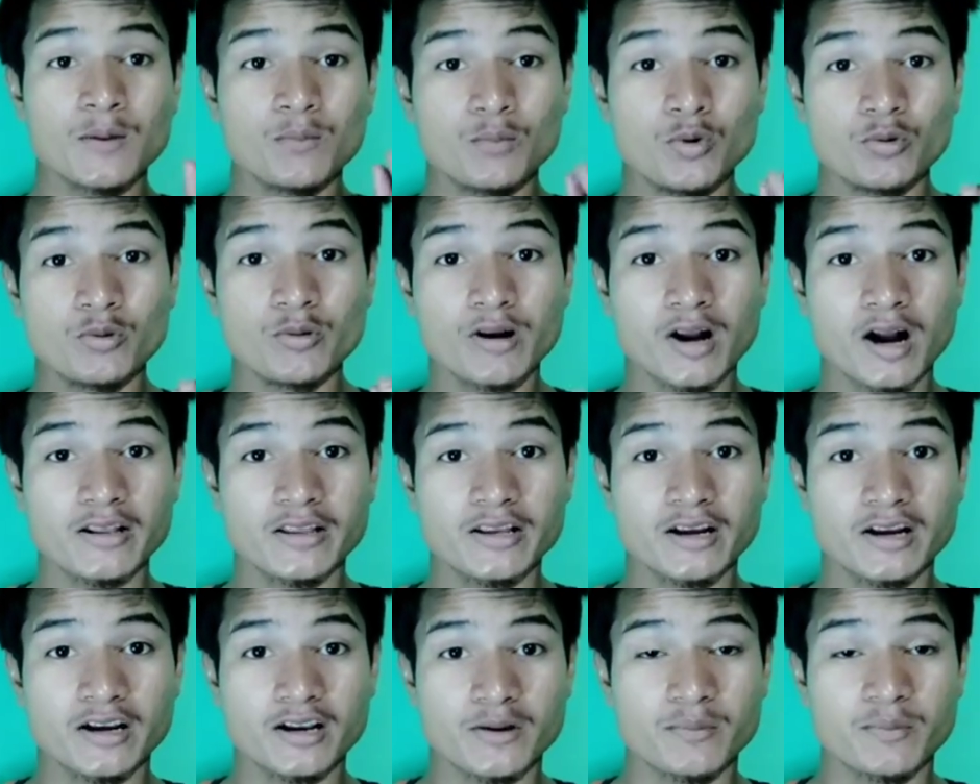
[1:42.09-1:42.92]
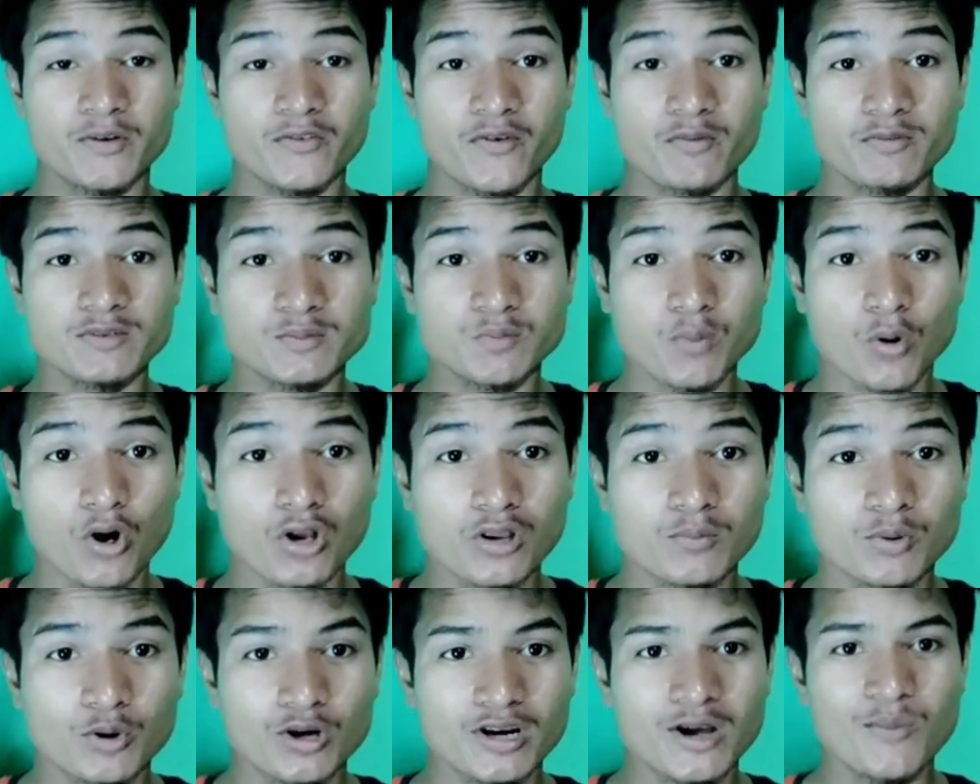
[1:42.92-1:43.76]
मूवी में कार्तिक आर्यन का परफॉर्मेंस
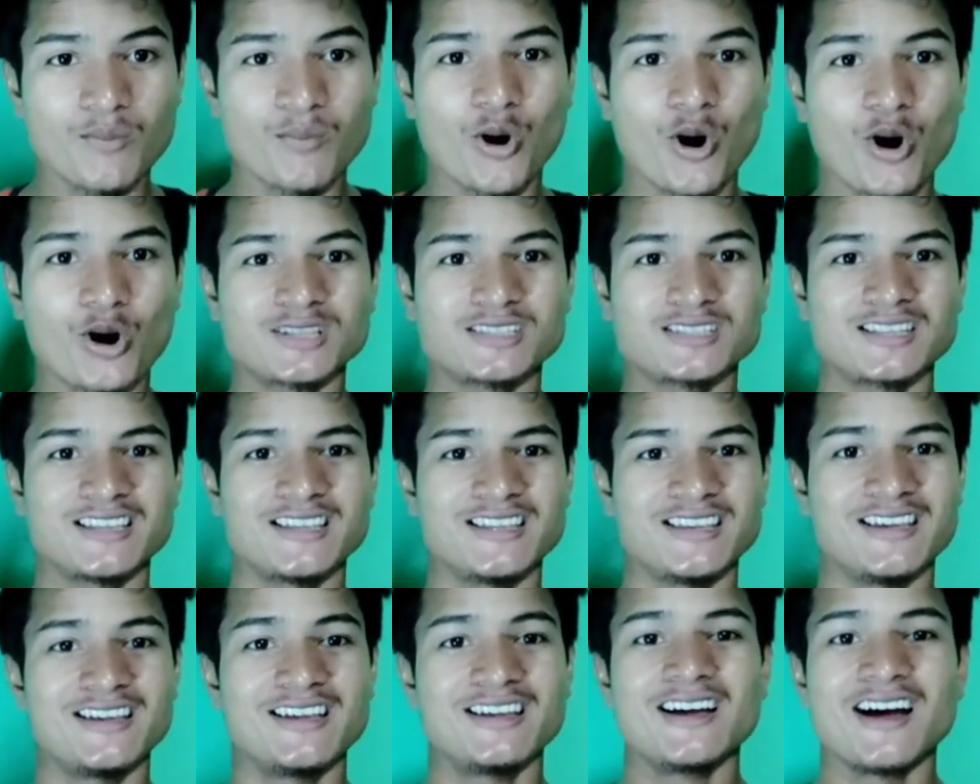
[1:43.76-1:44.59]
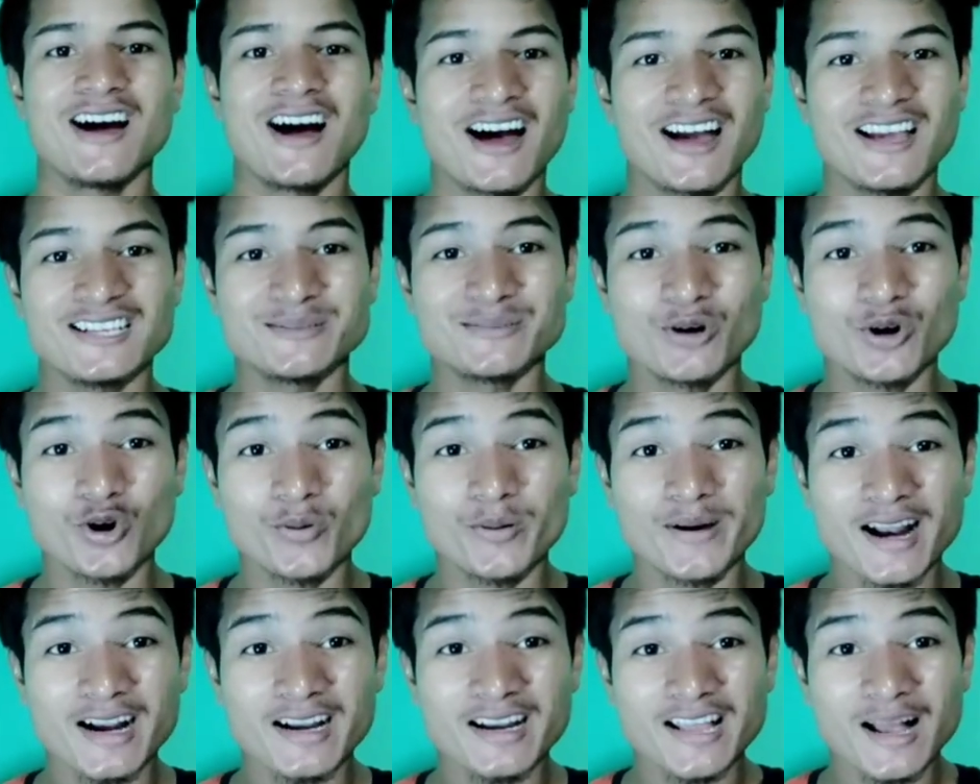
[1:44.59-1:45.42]
बहुत बोल्ड है और बहुत सही है हाँ इसमें
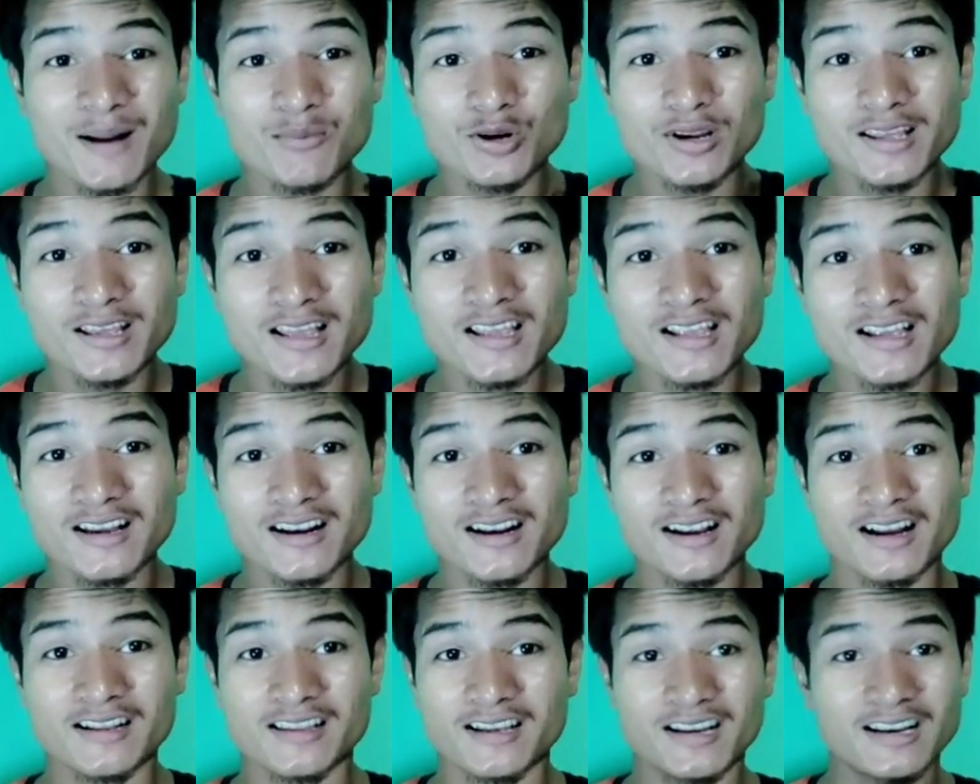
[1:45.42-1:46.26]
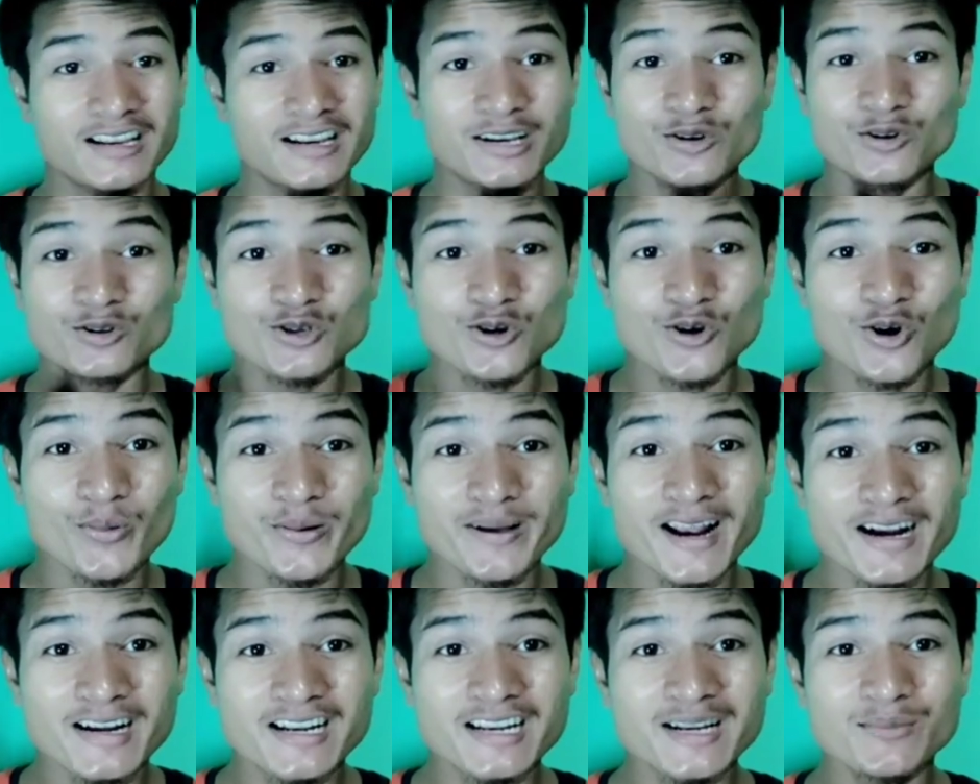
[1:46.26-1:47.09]
ओवर एक्टिंग आपको लगेगा ही करें कार्तिक लेकिन उसको
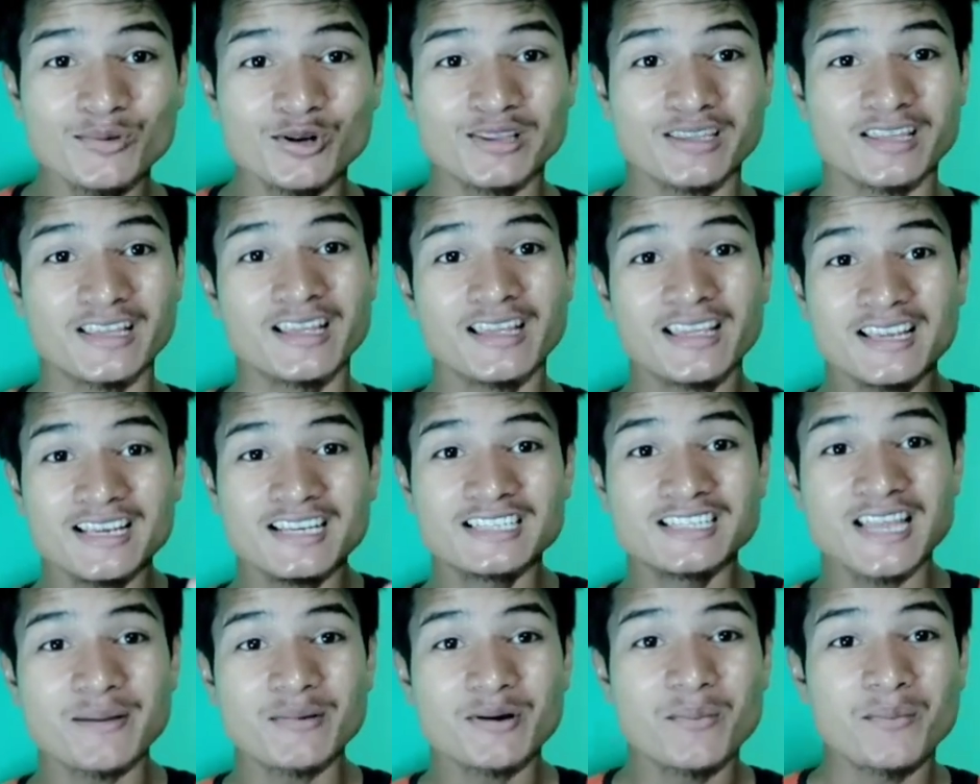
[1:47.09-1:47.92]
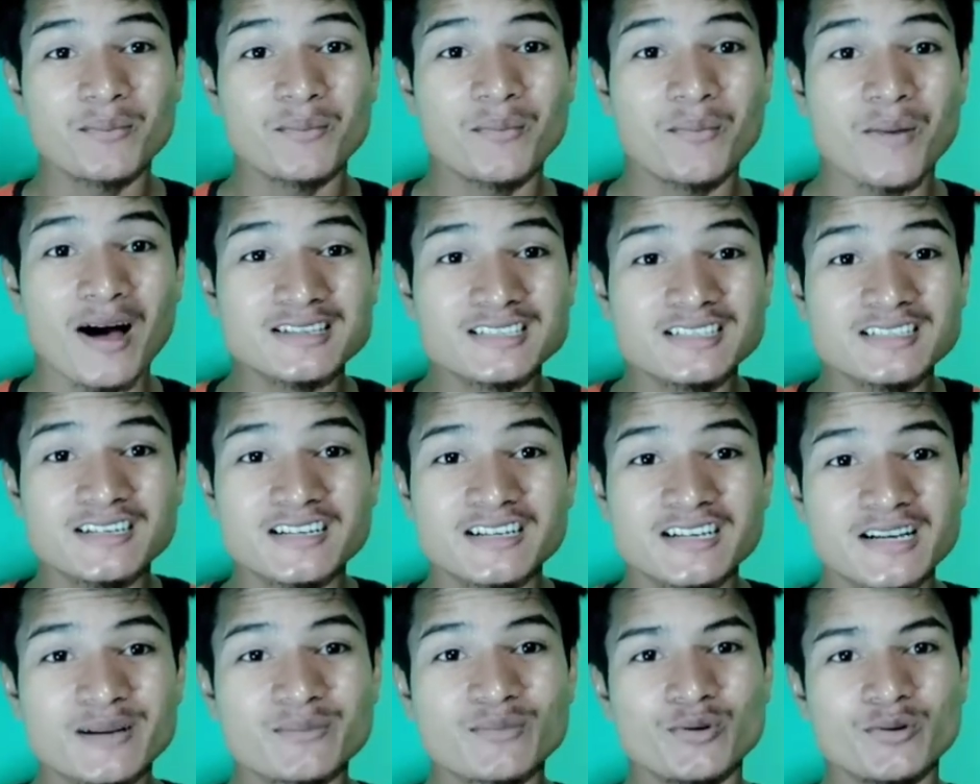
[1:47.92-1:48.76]
ओवर एक्टिंग नहीं बोलते इस टाइप का मास
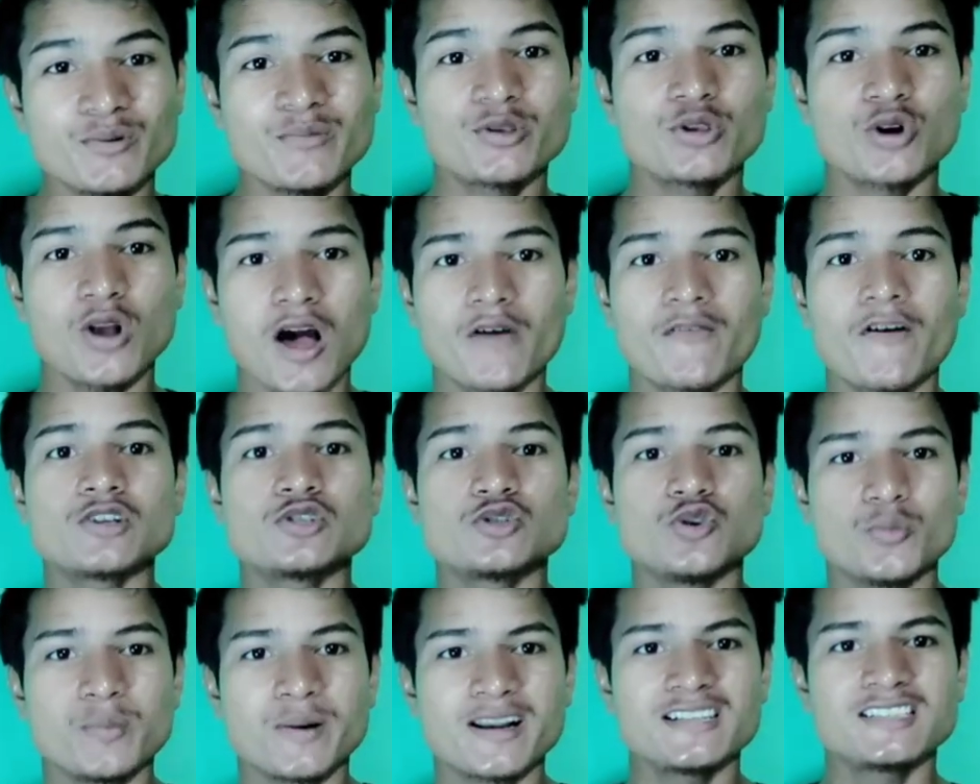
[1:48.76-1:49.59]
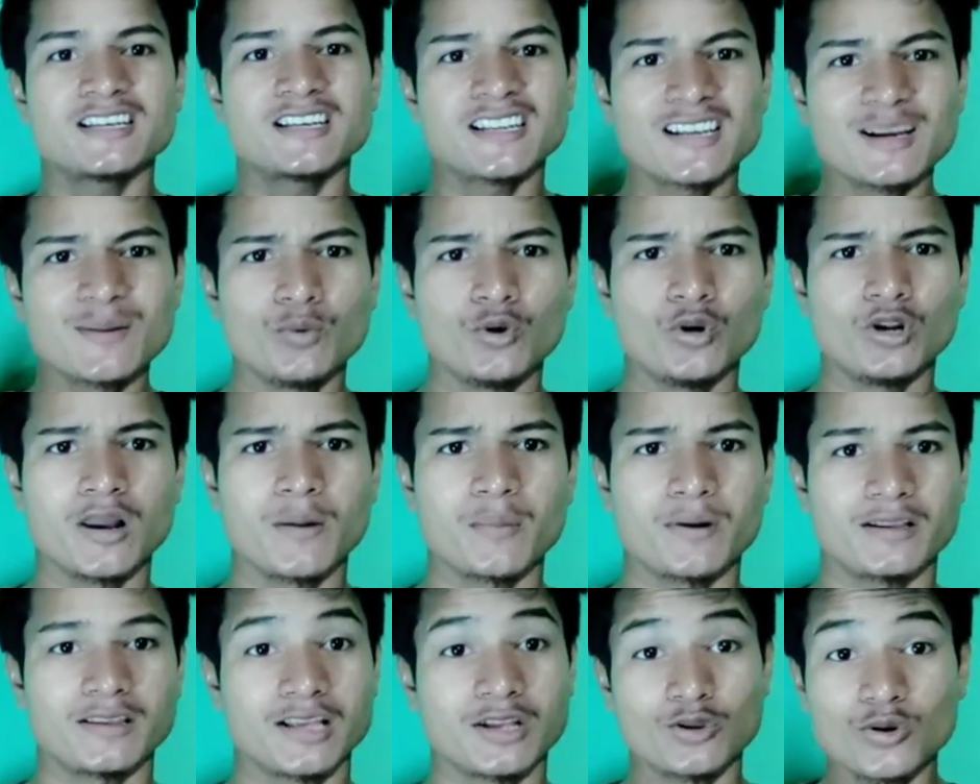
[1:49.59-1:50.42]
इंटरटेनमेंट मूवी में थोड़ा आवाज ऊपर नीचे करके बोलना
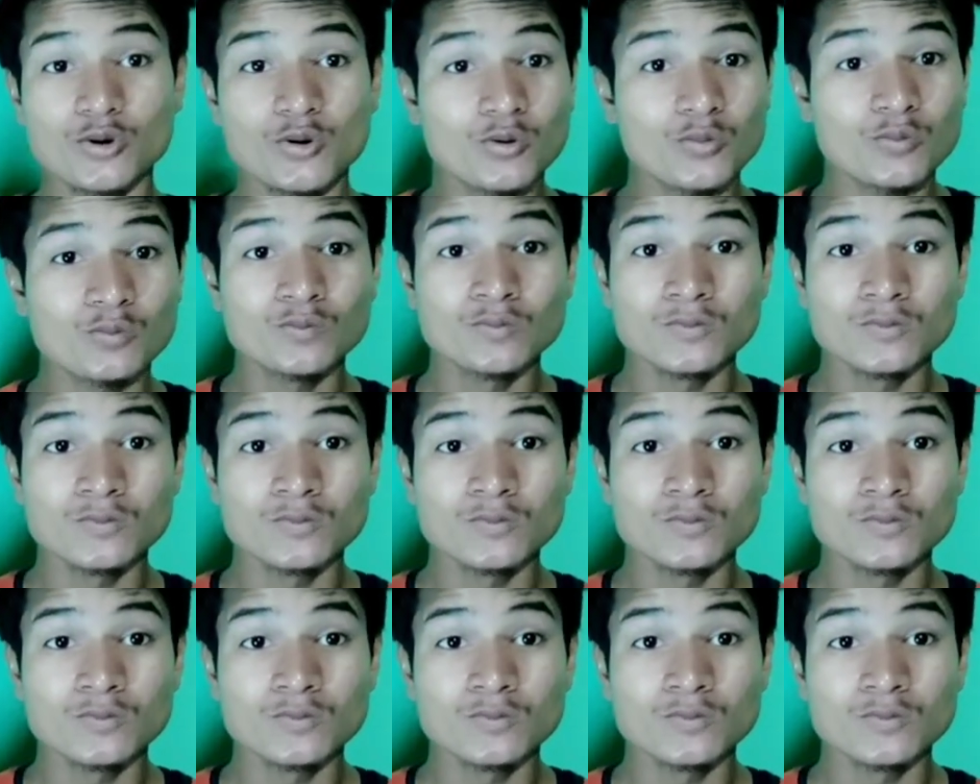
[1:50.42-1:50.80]
पड़ता है तो